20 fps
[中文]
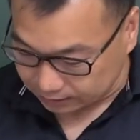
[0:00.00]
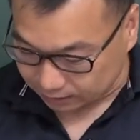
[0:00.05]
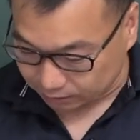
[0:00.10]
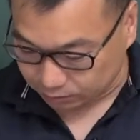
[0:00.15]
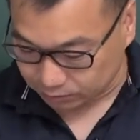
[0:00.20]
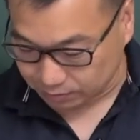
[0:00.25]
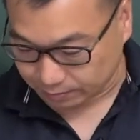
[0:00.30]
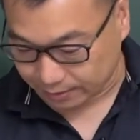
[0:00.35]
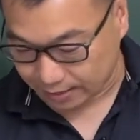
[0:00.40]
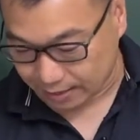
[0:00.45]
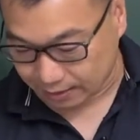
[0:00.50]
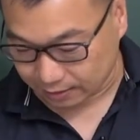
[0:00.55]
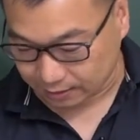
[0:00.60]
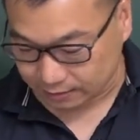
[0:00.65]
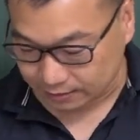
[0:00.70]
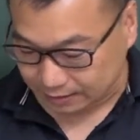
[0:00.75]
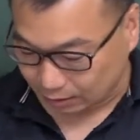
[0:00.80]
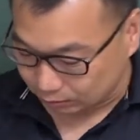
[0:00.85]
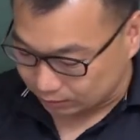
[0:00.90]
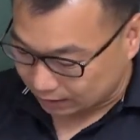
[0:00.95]
减五怎么样？
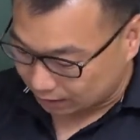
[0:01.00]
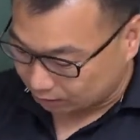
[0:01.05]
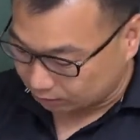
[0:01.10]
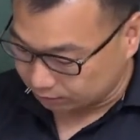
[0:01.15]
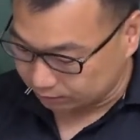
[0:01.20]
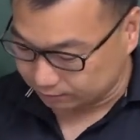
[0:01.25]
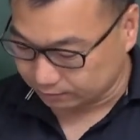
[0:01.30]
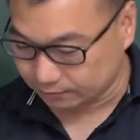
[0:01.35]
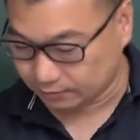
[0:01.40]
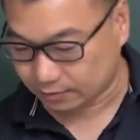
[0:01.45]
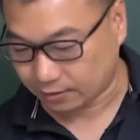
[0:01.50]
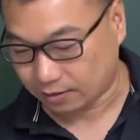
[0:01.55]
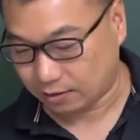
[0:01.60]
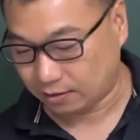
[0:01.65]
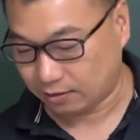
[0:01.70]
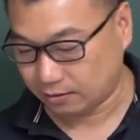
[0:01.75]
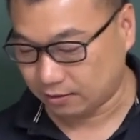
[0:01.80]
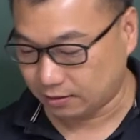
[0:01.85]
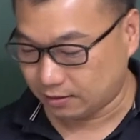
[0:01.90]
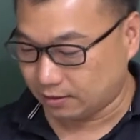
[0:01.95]
照抄，
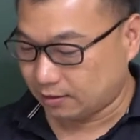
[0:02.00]
好